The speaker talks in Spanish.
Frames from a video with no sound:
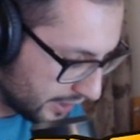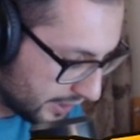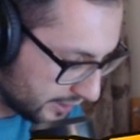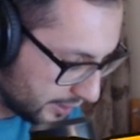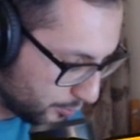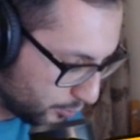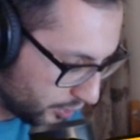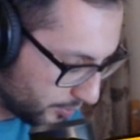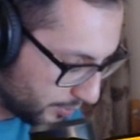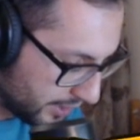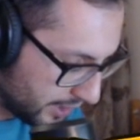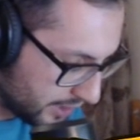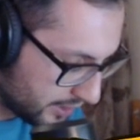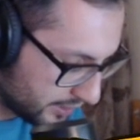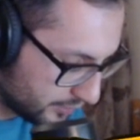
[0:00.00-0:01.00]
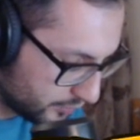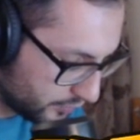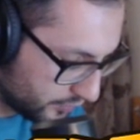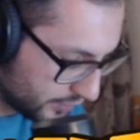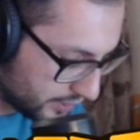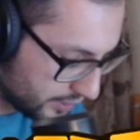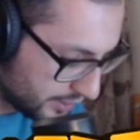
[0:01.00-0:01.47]
el tiempo de pegar.
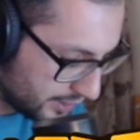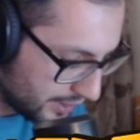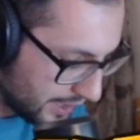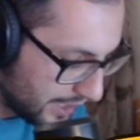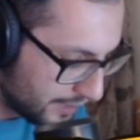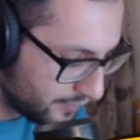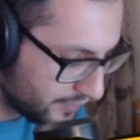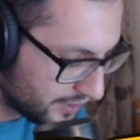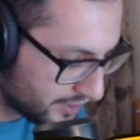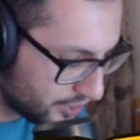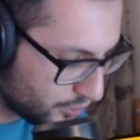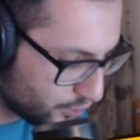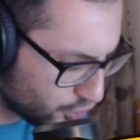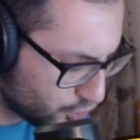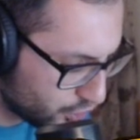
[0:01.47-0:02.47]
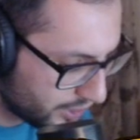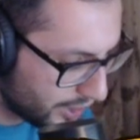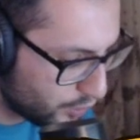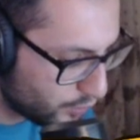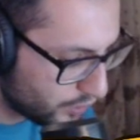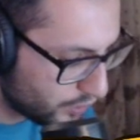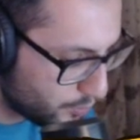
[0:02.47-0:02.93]
Entonces, hay veces, chicos, que
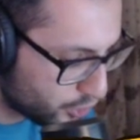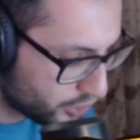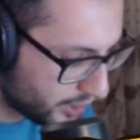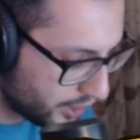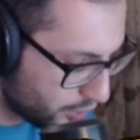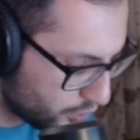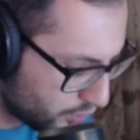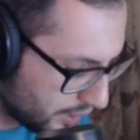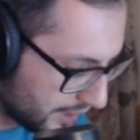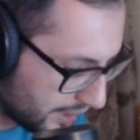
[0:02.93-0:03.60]
con el mortero, a